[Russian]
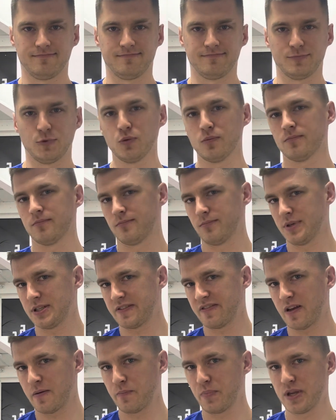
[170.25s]
Ну, мы с
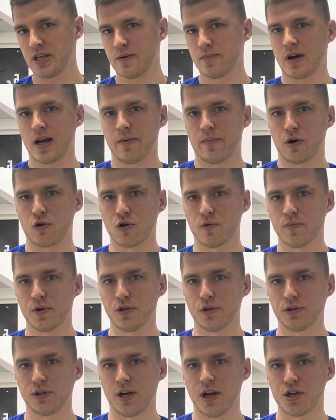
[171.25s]
вами понимаем, о ком
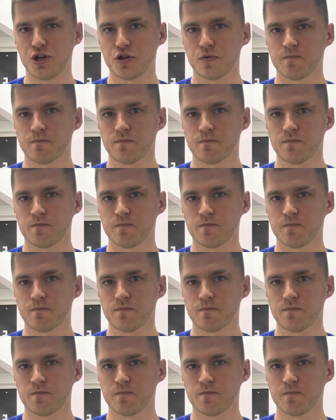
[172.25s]
идет речь.